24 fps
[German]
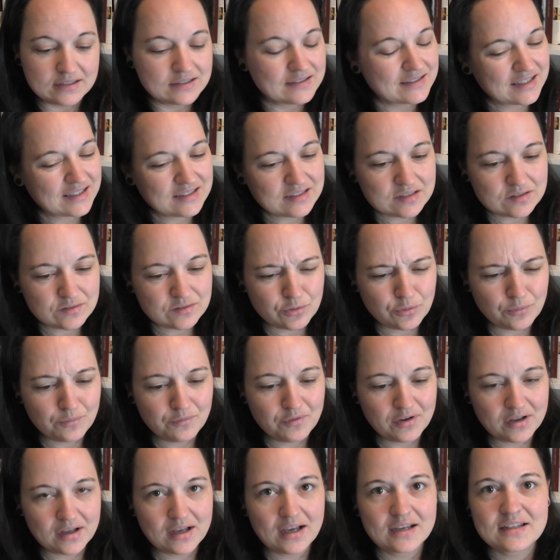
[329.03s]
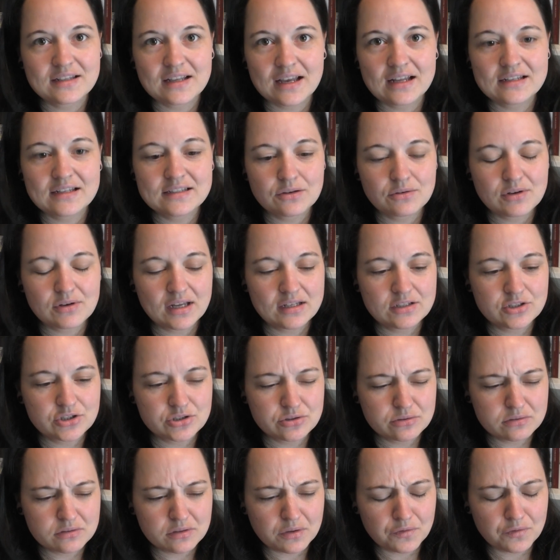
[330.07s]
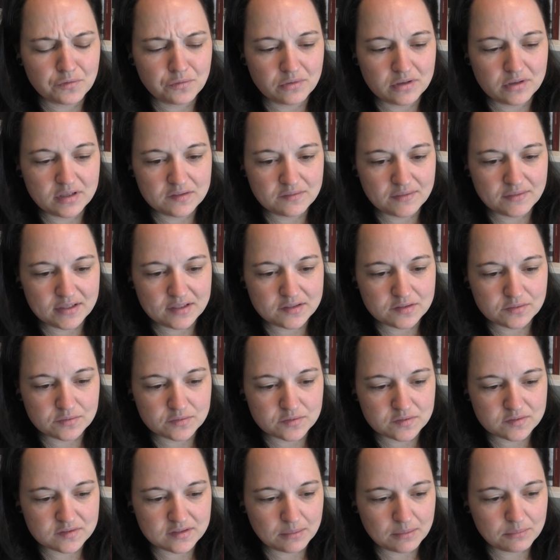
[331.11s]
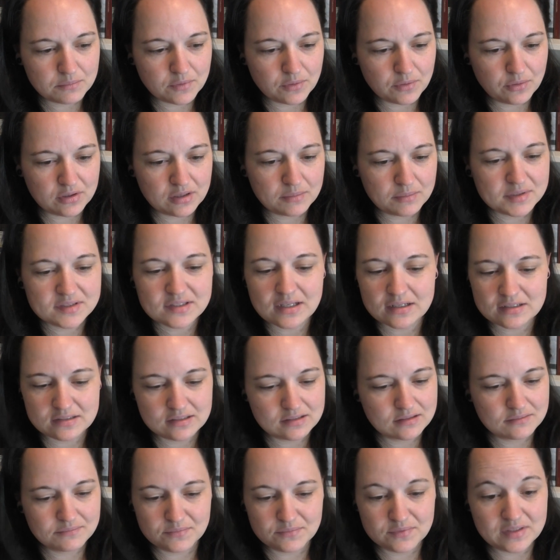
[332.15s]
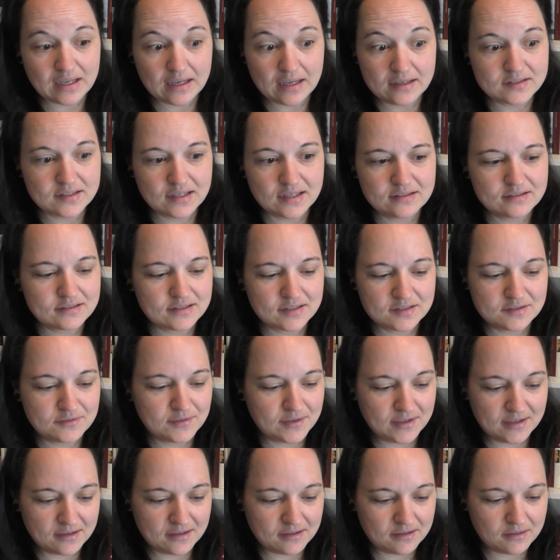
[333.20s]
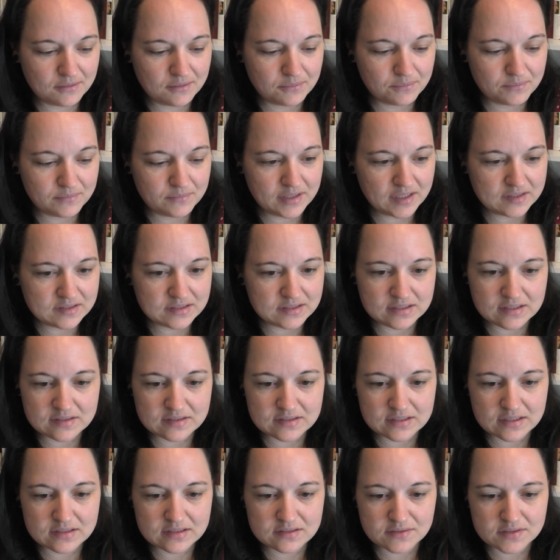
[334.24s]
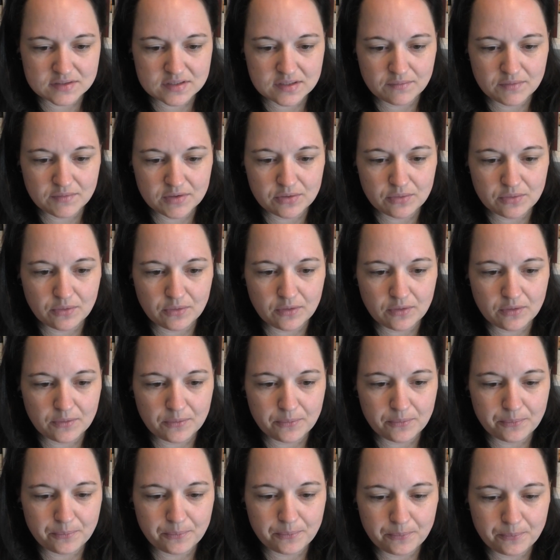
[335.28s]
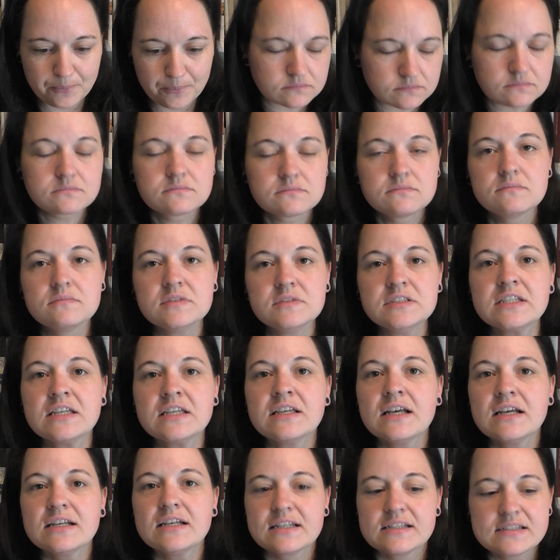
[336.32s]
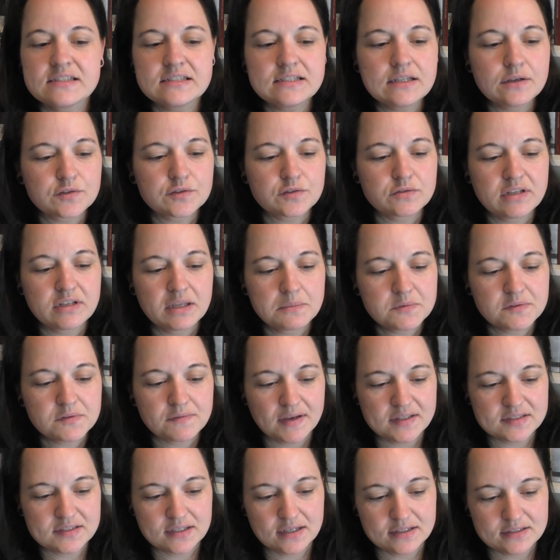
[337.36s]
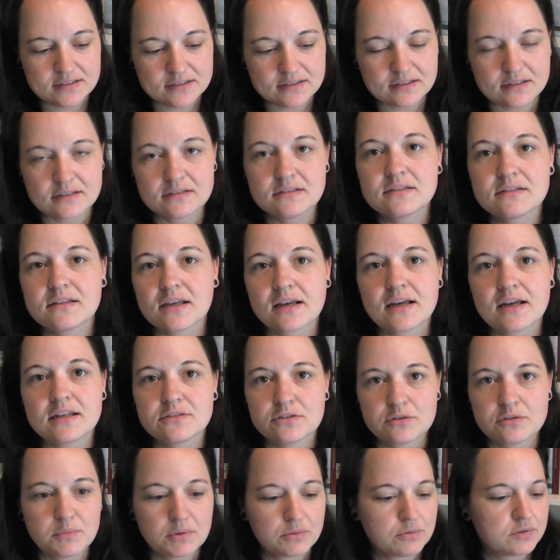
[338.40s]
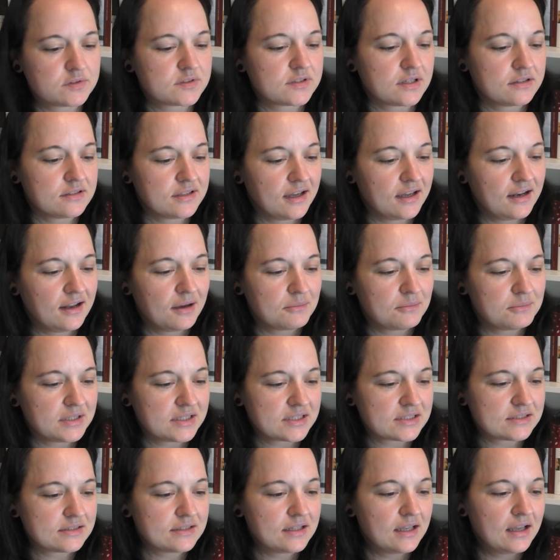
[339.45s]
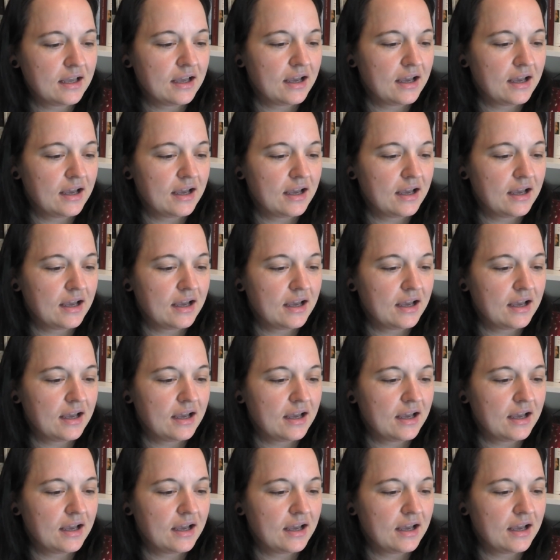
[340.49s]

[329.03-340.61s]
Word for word: das ist zu umfangreich. Da kann ich auch kein Stück draus vorlesen, weil es so zusammengehört. Aber es hat drei Seiten, deswegen ähm, lasse ich das jetzt. Was haben wir noch? Dann sind hier auch so Lebensweisheiten drin. Da kann ich euch mal kurz dran teilhaben lassen.